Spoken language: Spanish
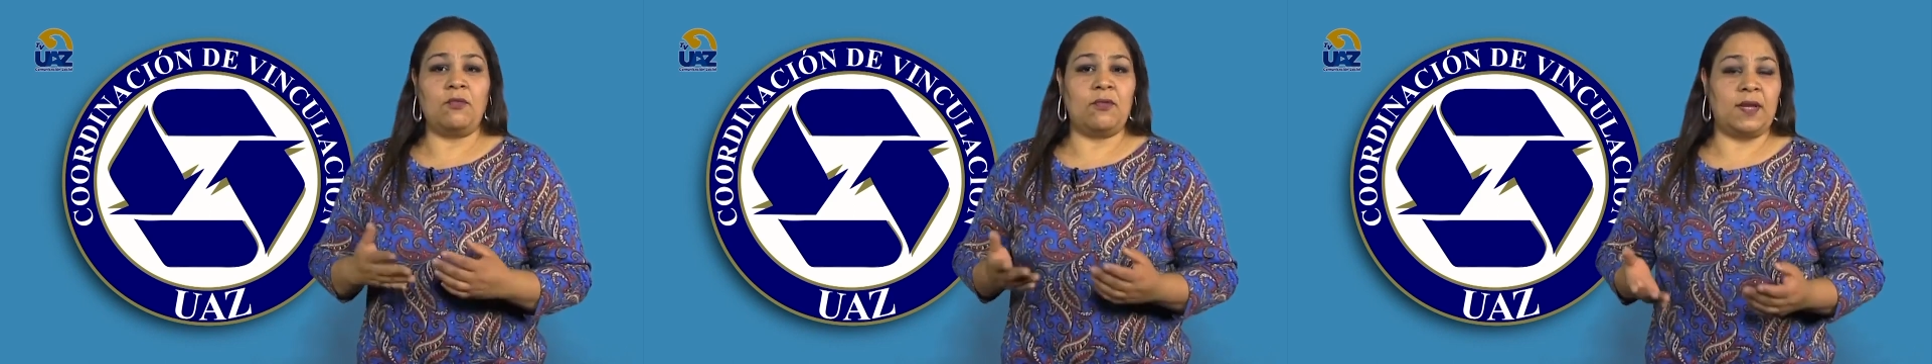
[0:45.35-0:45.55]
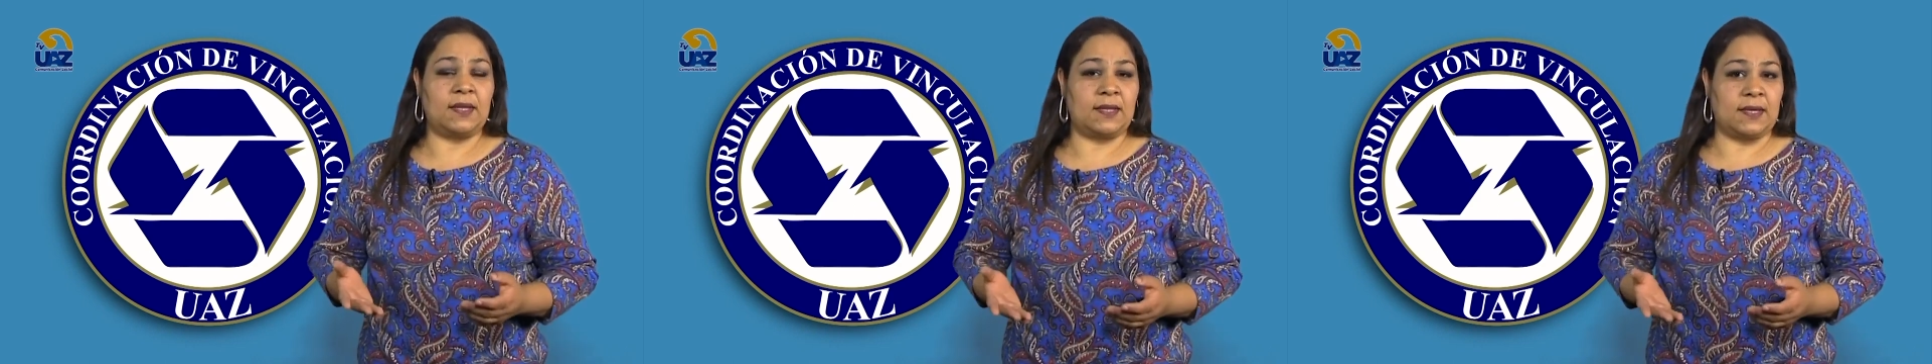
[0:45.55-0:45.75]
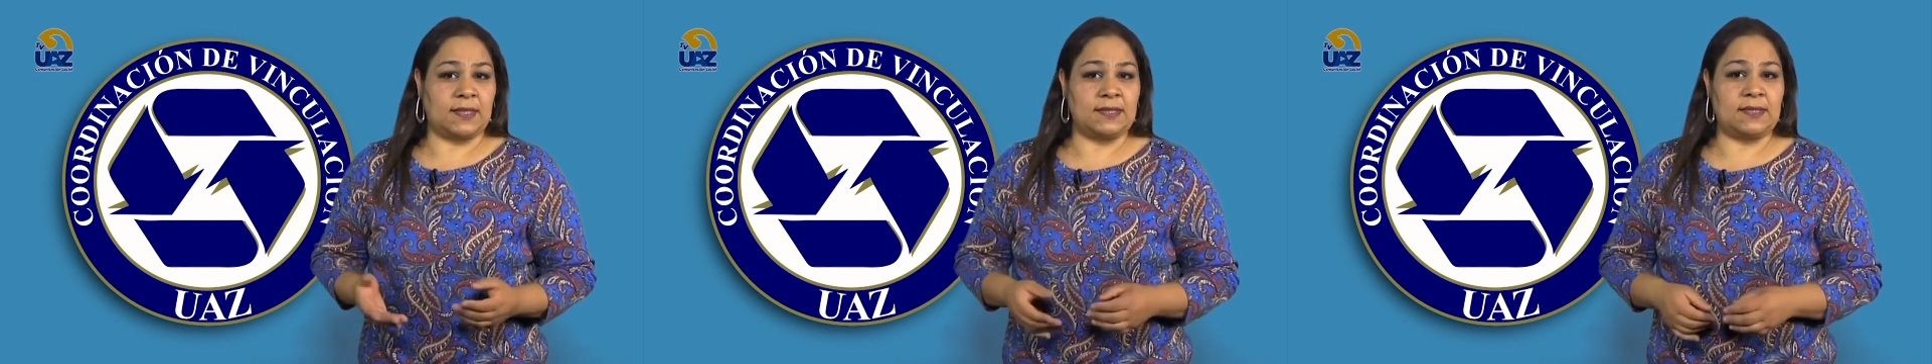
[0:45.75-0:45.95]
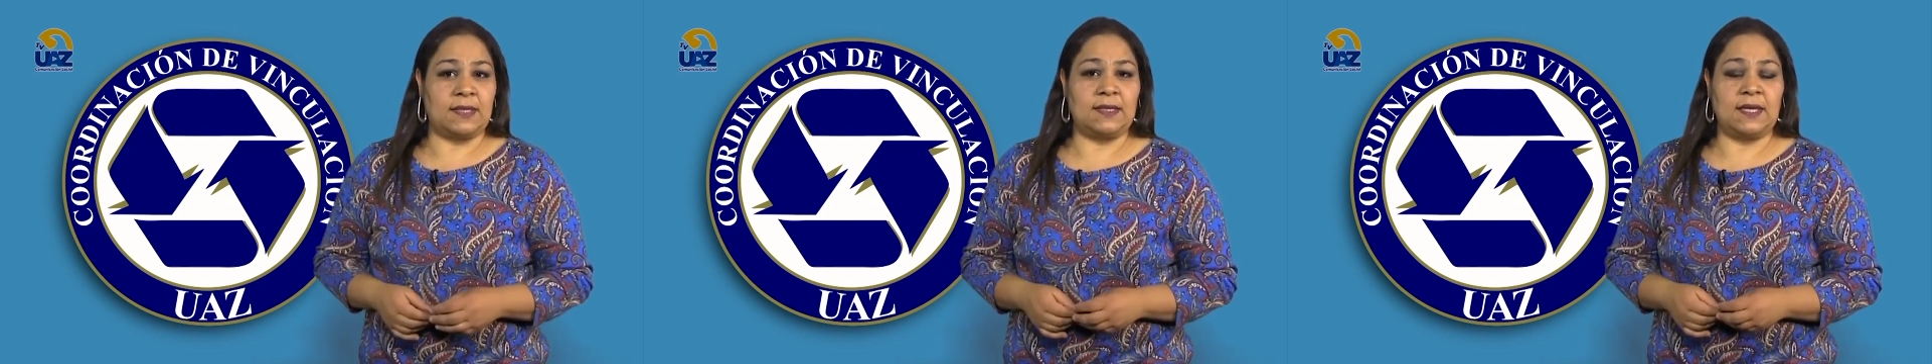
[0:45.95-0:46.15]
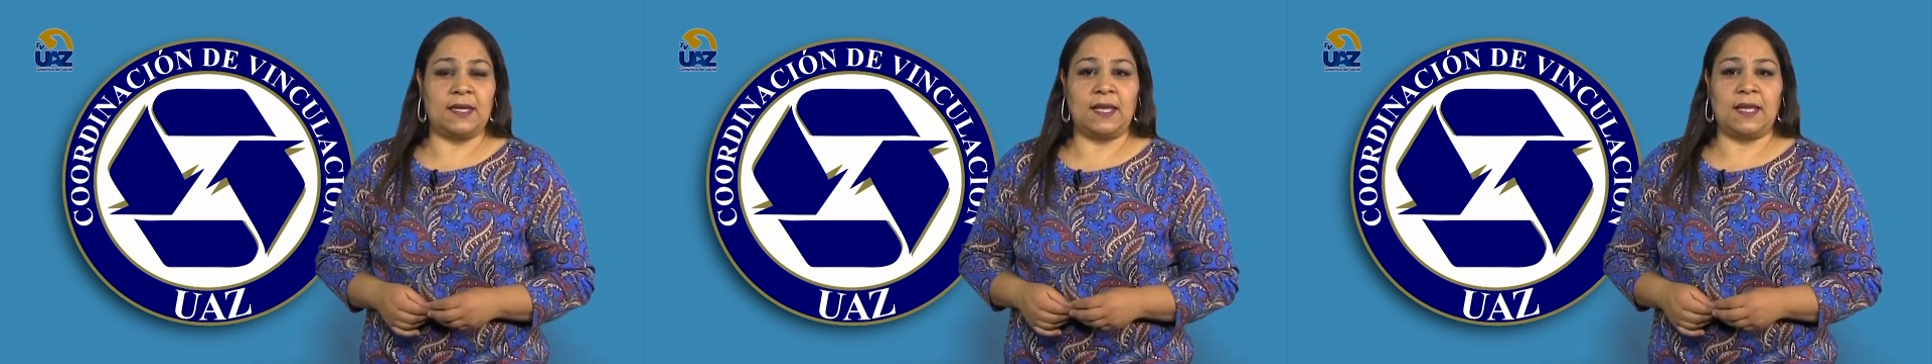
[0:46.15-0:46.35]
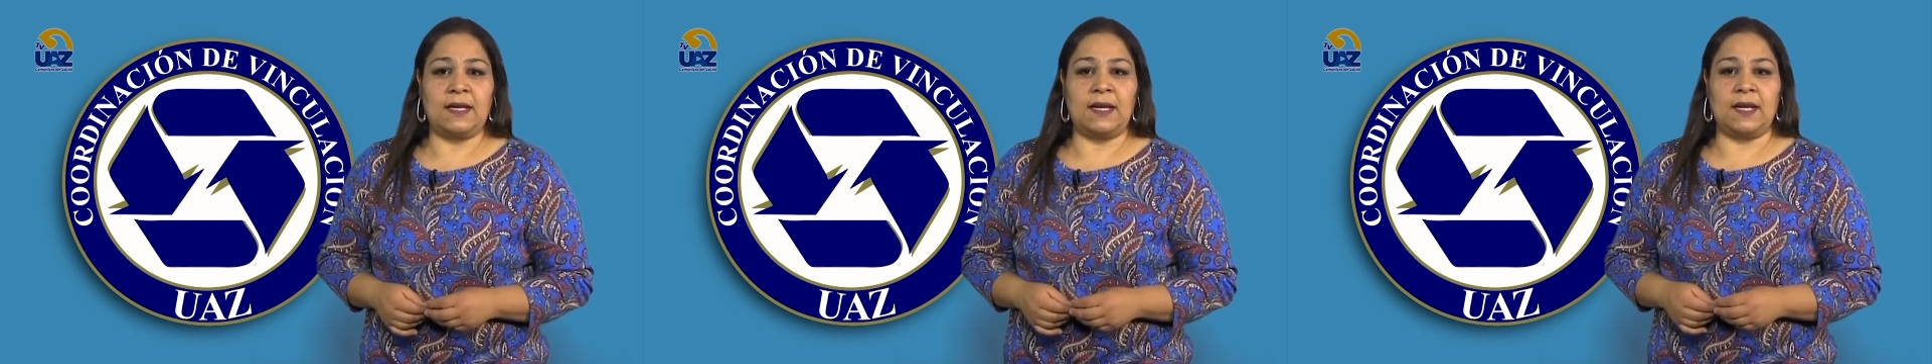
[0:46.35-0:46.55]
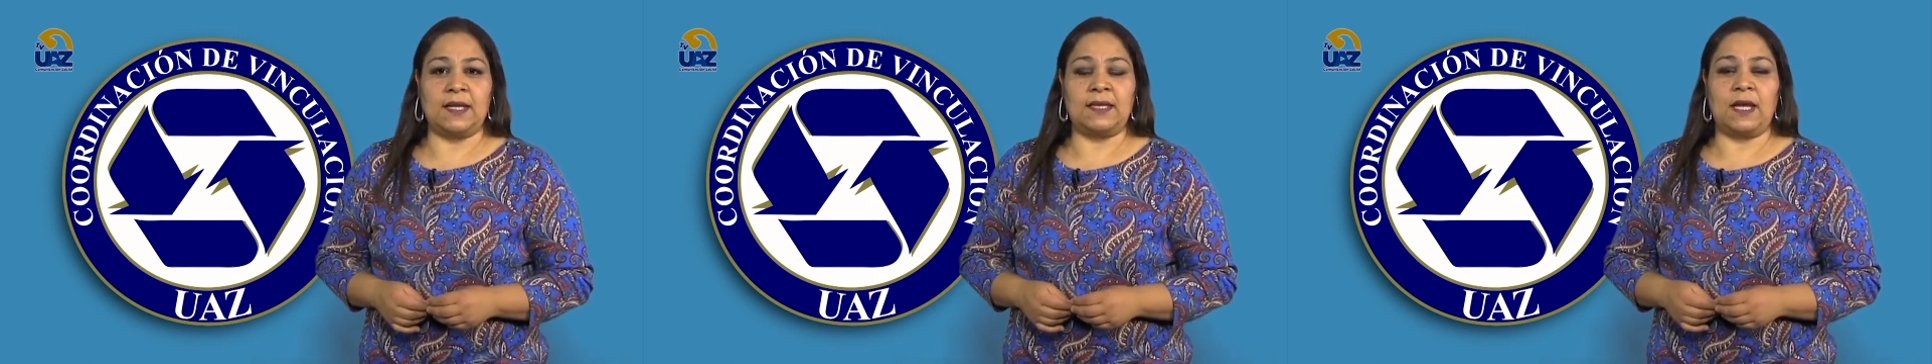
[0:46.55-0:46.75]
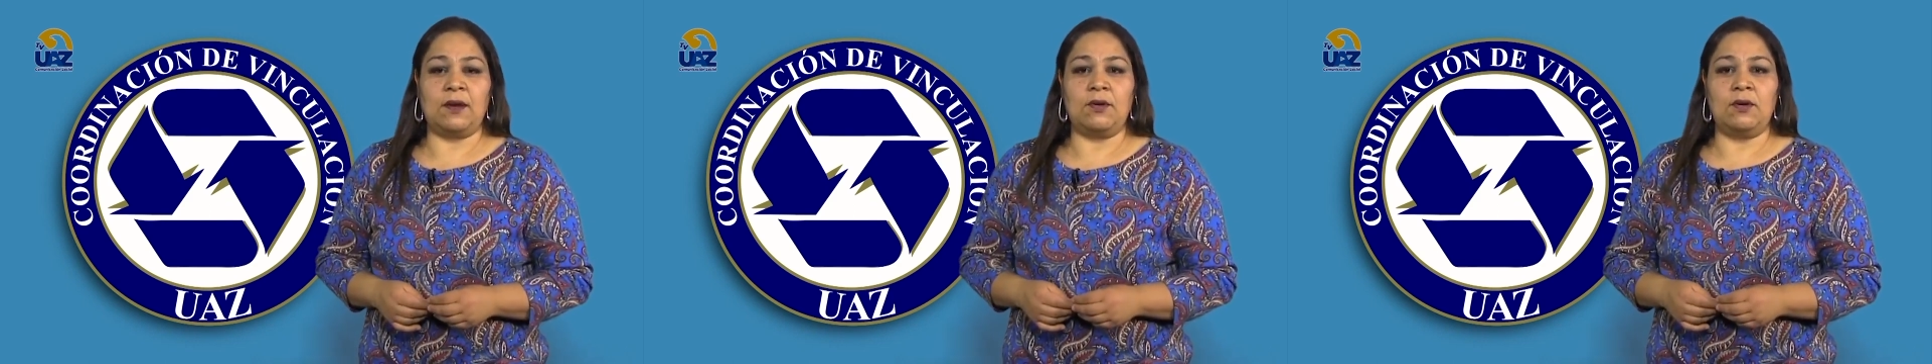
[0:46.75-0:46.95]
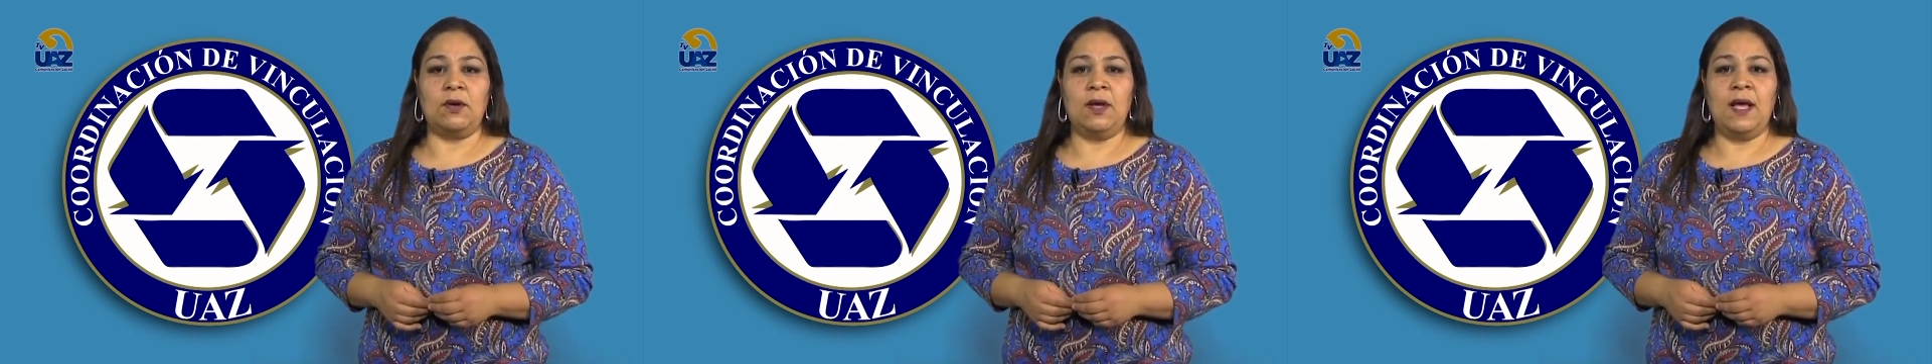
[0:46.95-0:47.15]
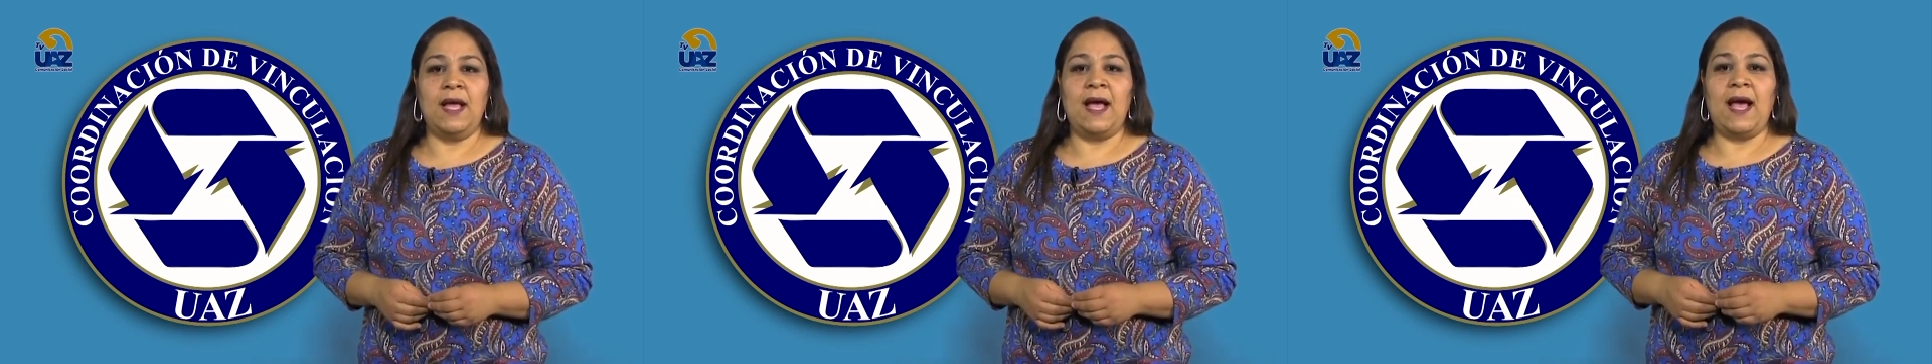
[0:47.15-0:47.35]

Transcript: oferta que está integrada en el catálogo